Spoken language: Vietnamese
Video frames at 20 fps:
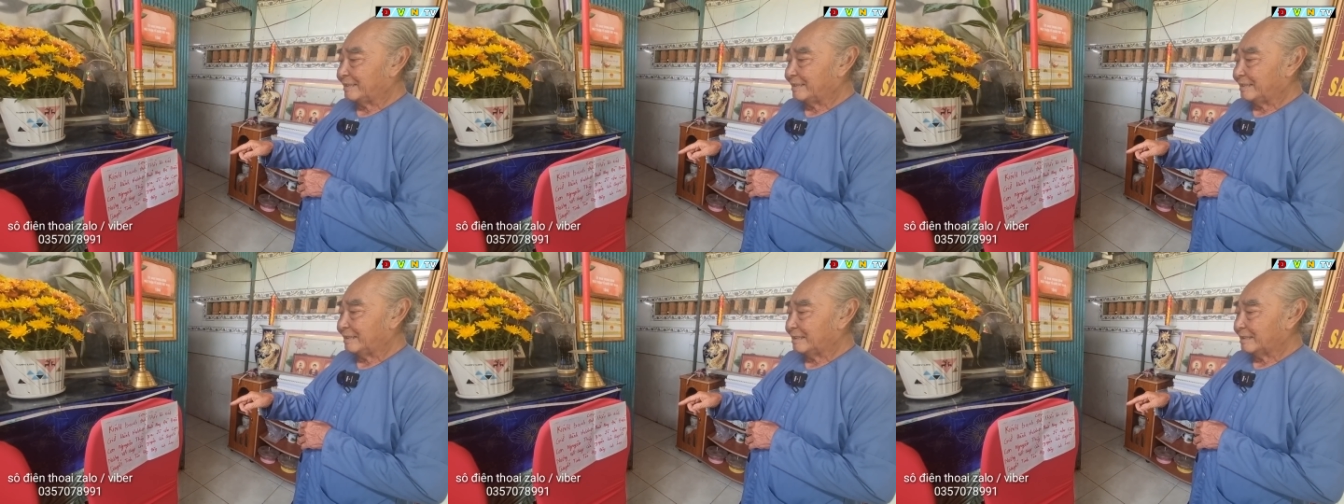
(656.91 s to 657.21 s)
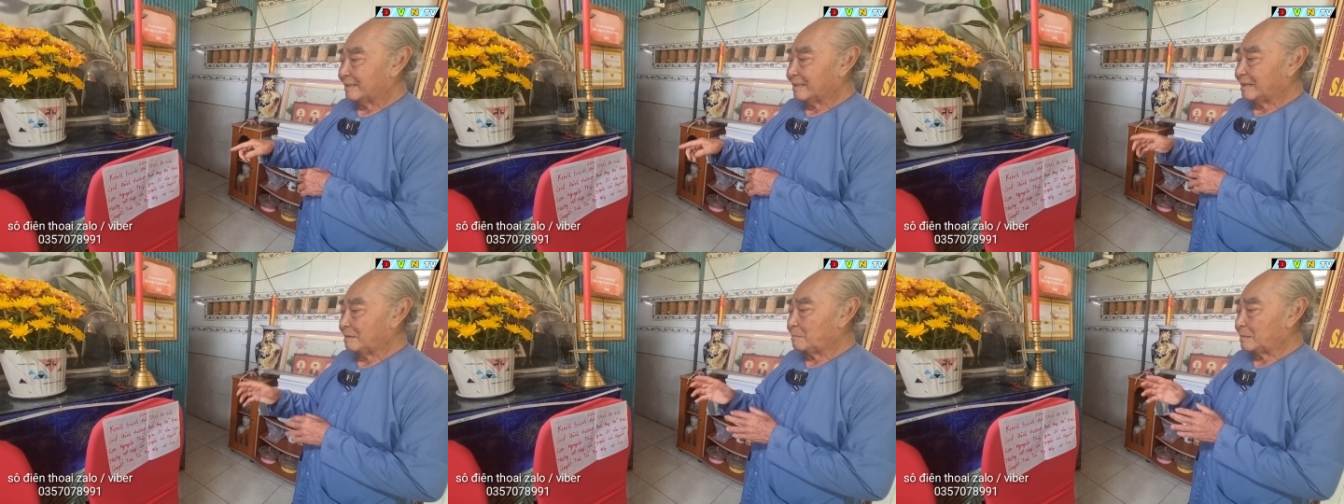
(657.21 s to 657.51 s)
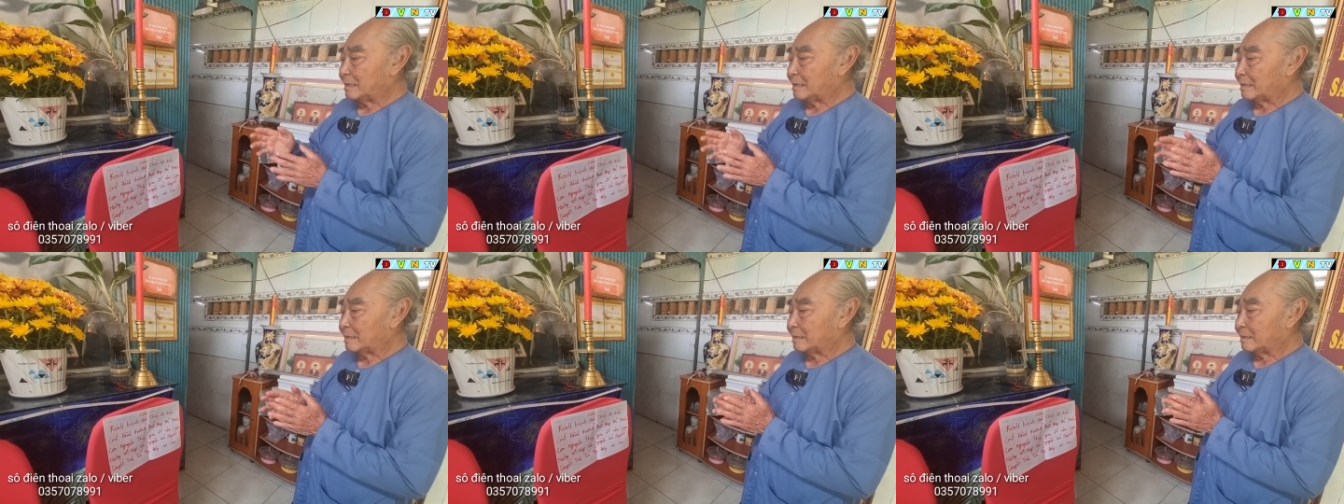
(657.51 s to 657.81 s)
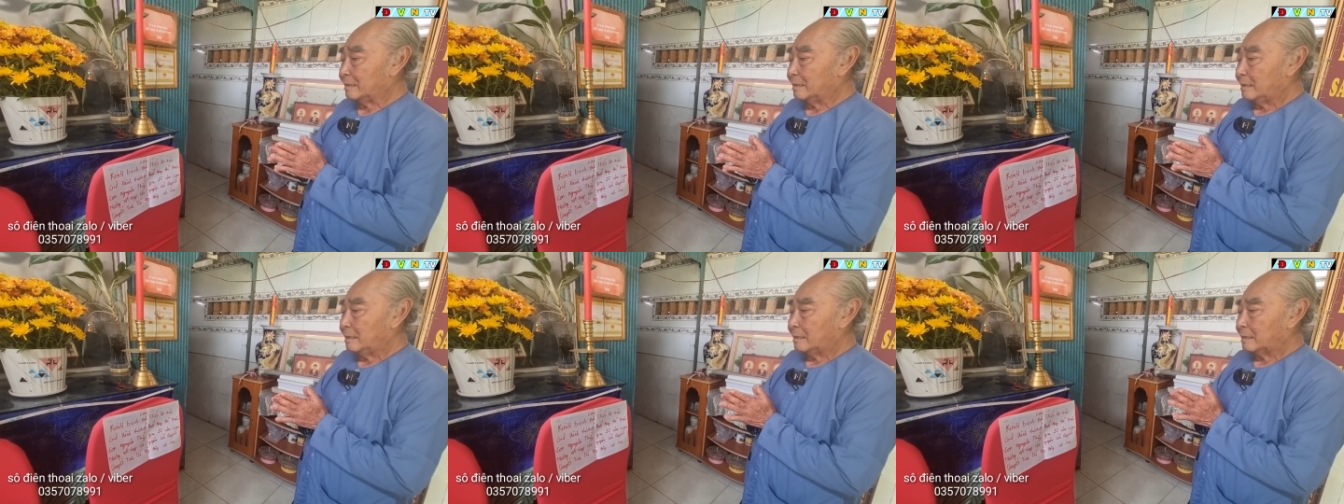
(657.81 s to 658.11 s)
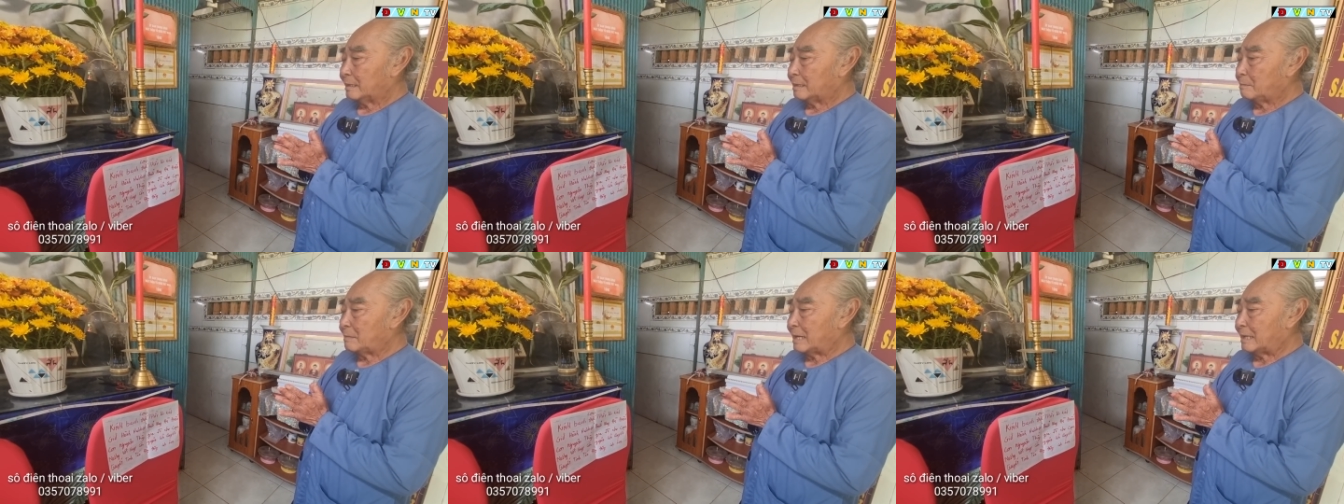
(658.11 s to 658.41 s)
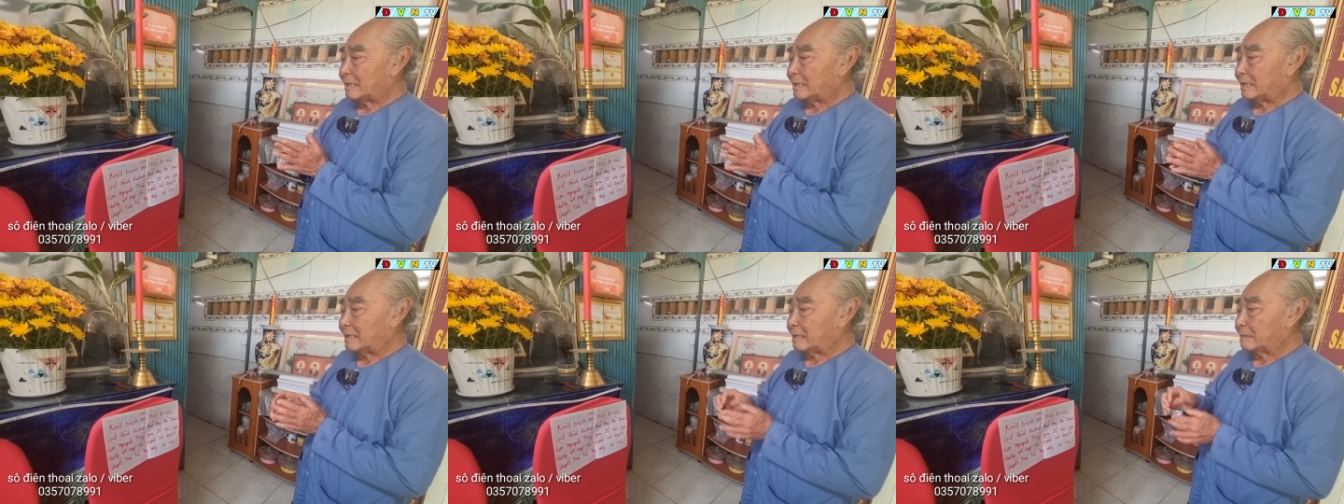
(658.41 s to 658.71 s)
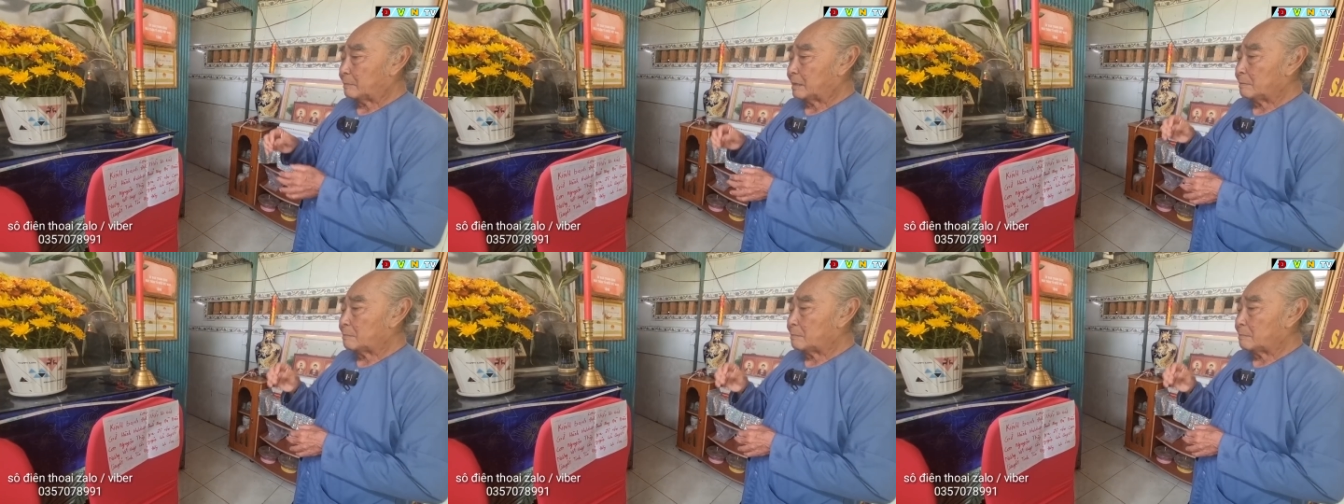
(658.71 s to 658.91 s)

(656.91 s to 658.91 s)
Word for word: Dạ. để mà cái bài này là